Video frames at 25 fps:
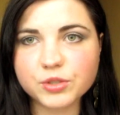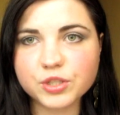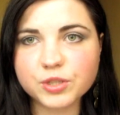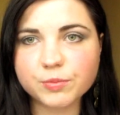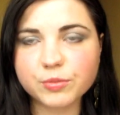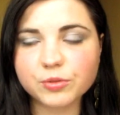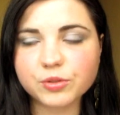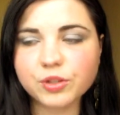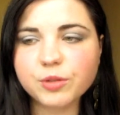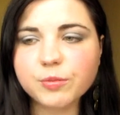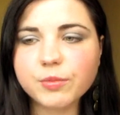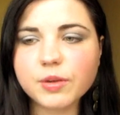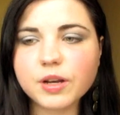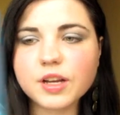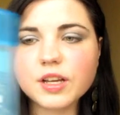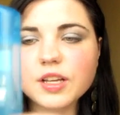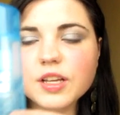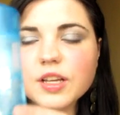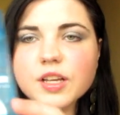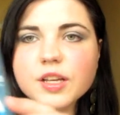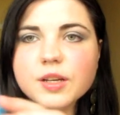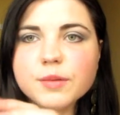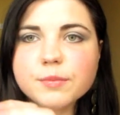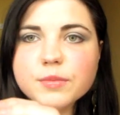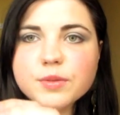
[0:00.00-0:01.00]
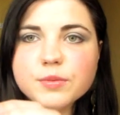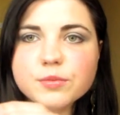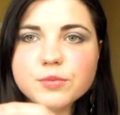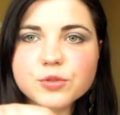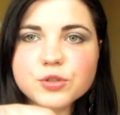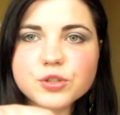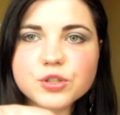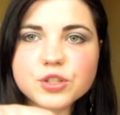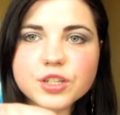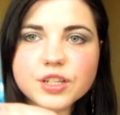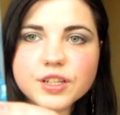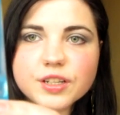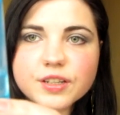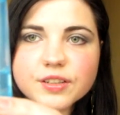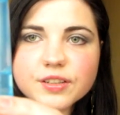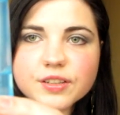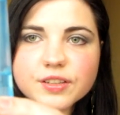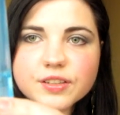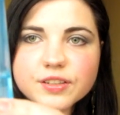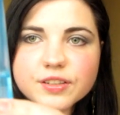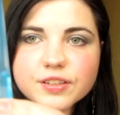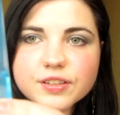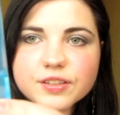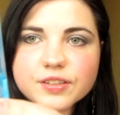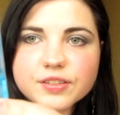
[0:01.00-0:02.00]
mi się podoba, mimo że,
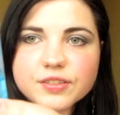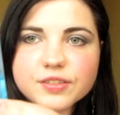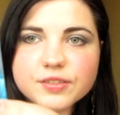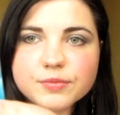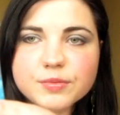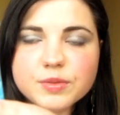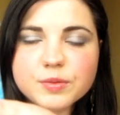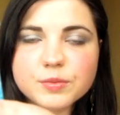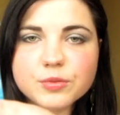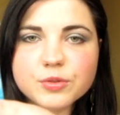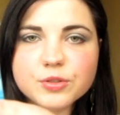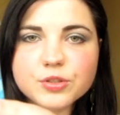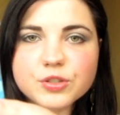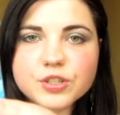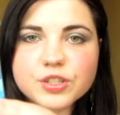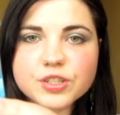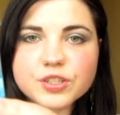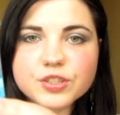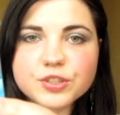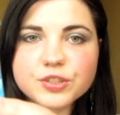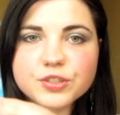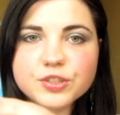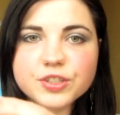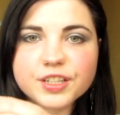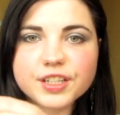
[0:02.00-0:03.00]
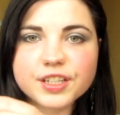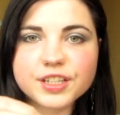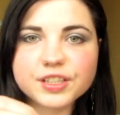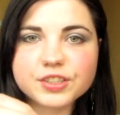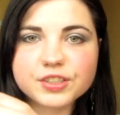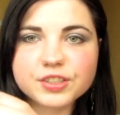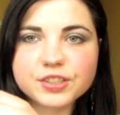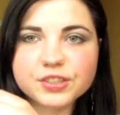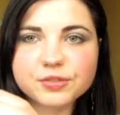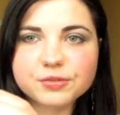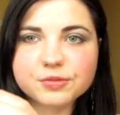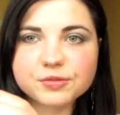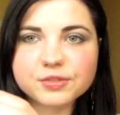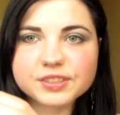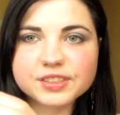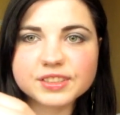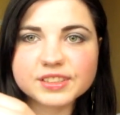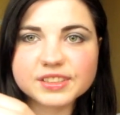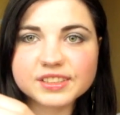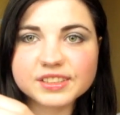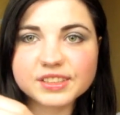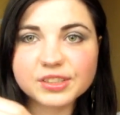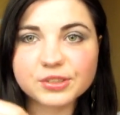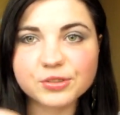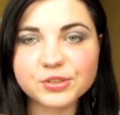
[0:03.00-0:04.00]
e, mimo że ściera się
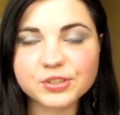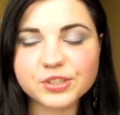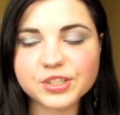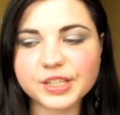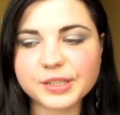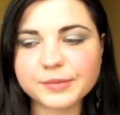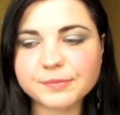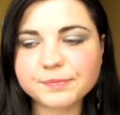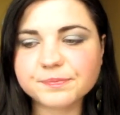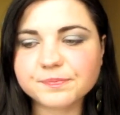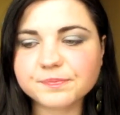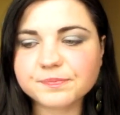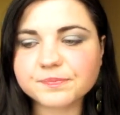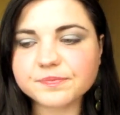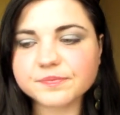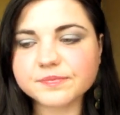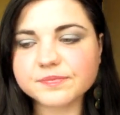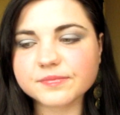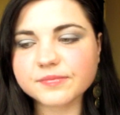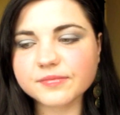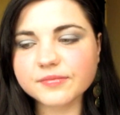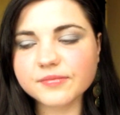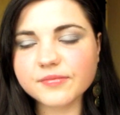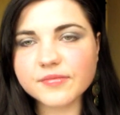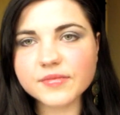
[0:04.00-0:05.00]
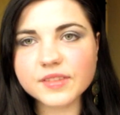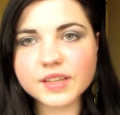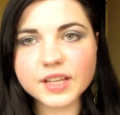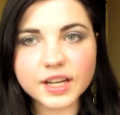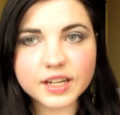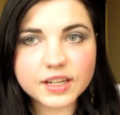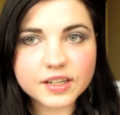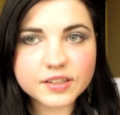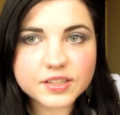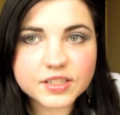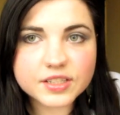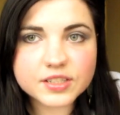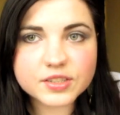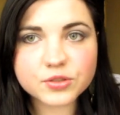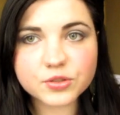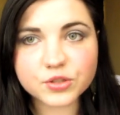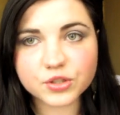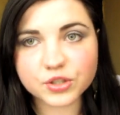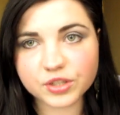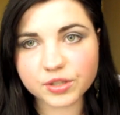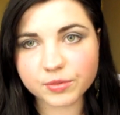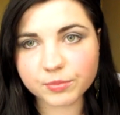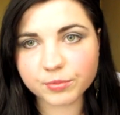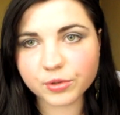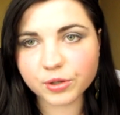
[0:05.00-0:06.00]
e, troszkę. Ale nie jest to
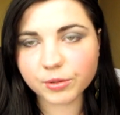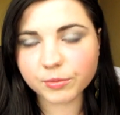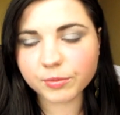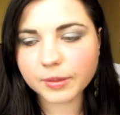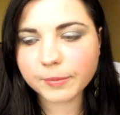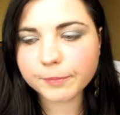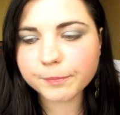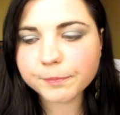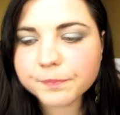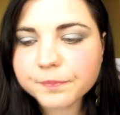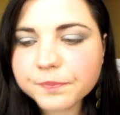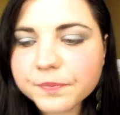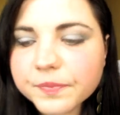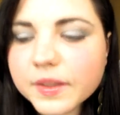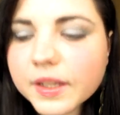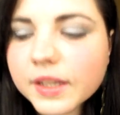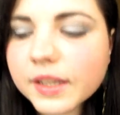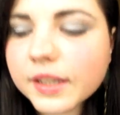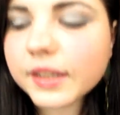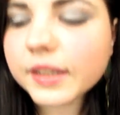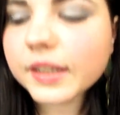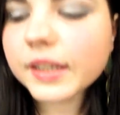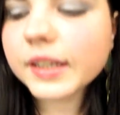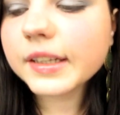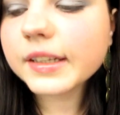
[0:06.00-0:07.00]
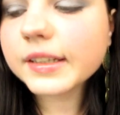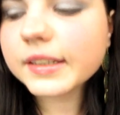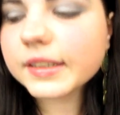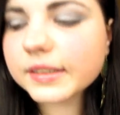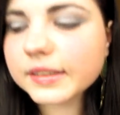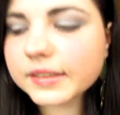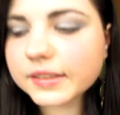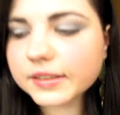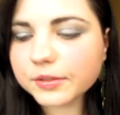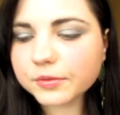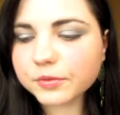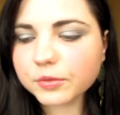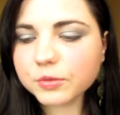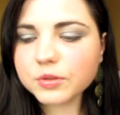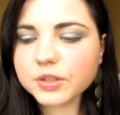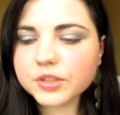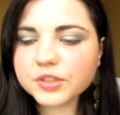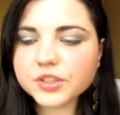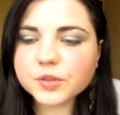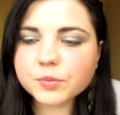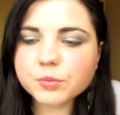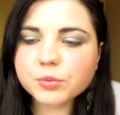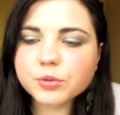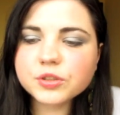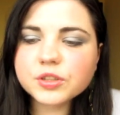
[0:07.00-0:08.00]
żaden problem. E, w ogóle
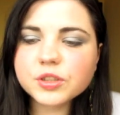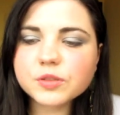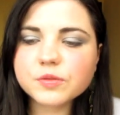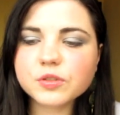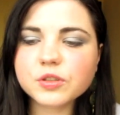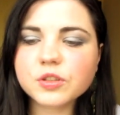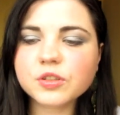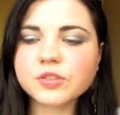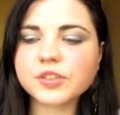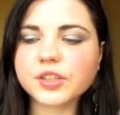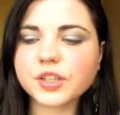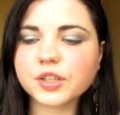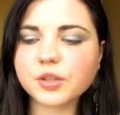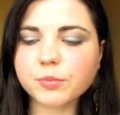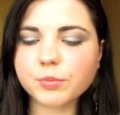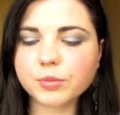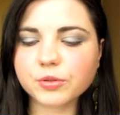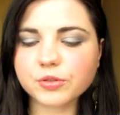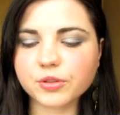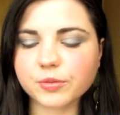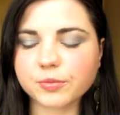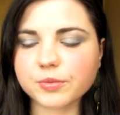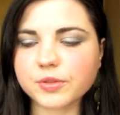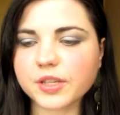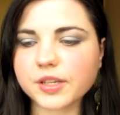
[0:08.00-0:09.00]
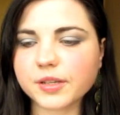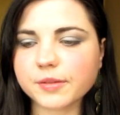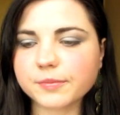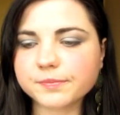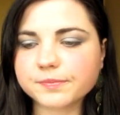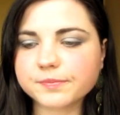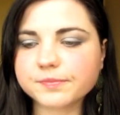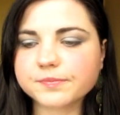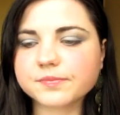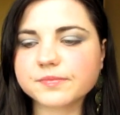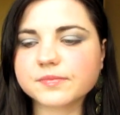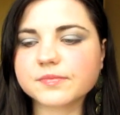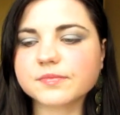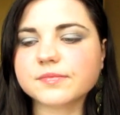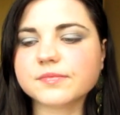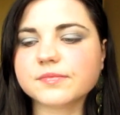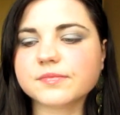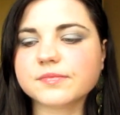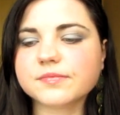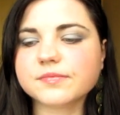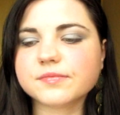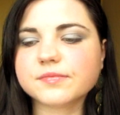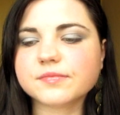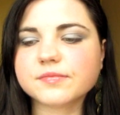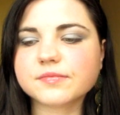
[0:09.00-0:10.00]
te płyny wyglądają podobnie.
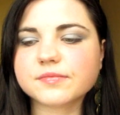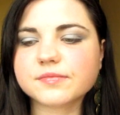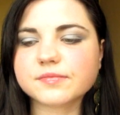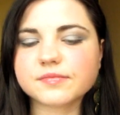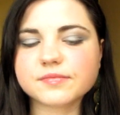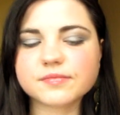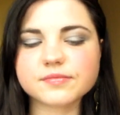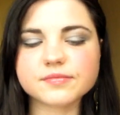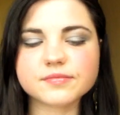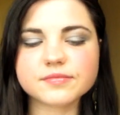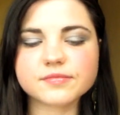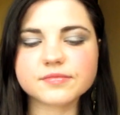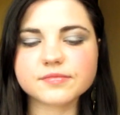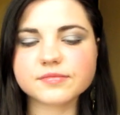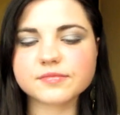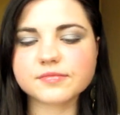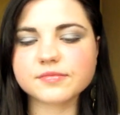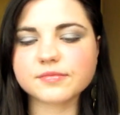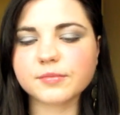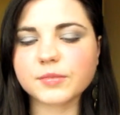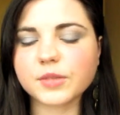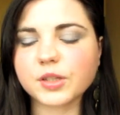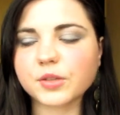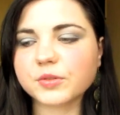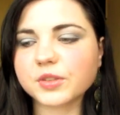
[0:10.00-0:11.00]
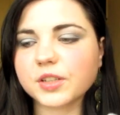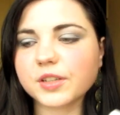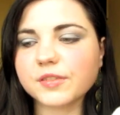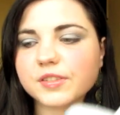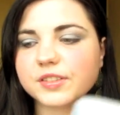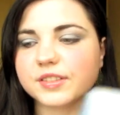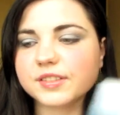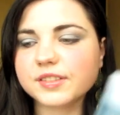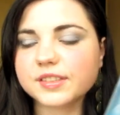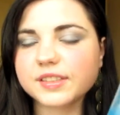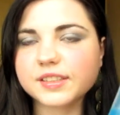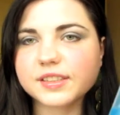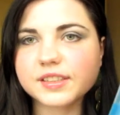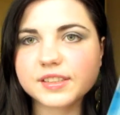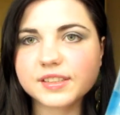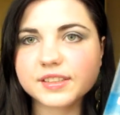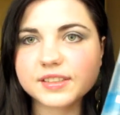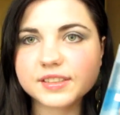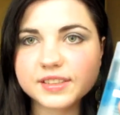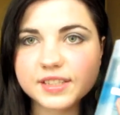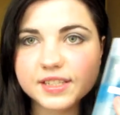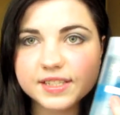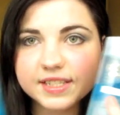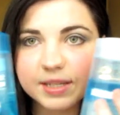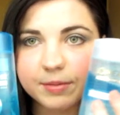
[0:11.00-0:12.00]
Mm, mają nawet
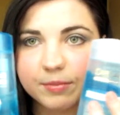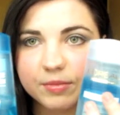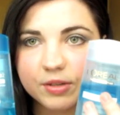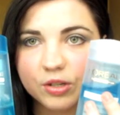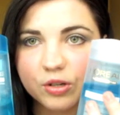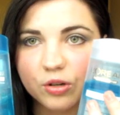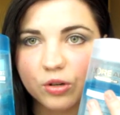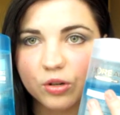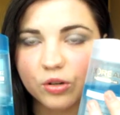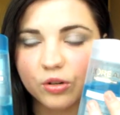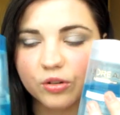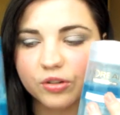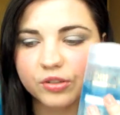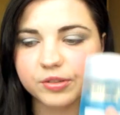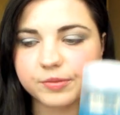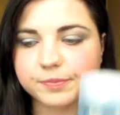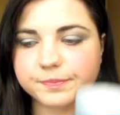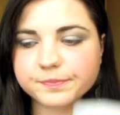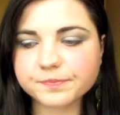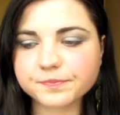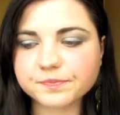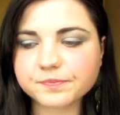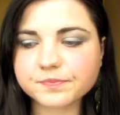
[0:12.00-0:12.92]
te same kolory.